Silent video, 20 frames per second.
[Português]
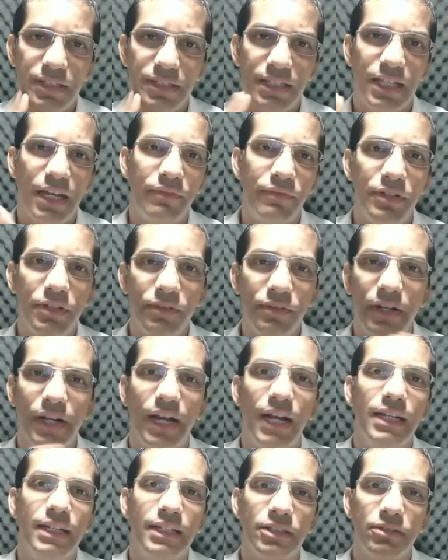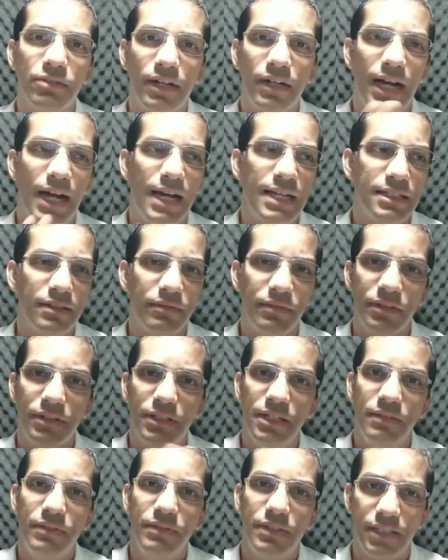Você tá afim de ficar ali na sua casa, vendo
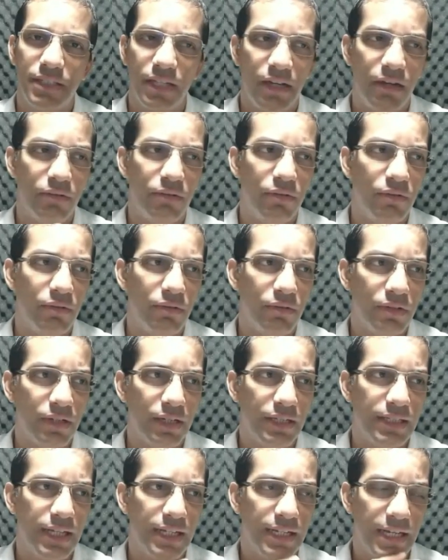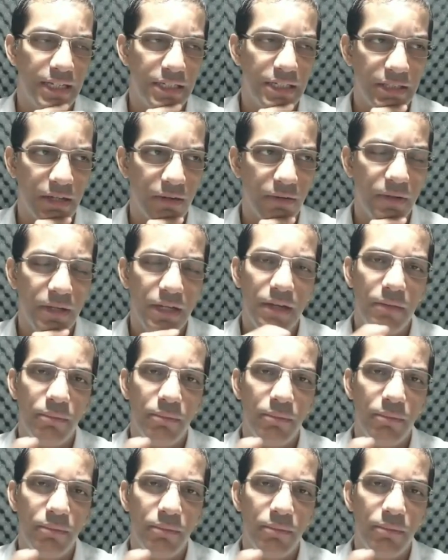televisão ou, ou na internet e tal.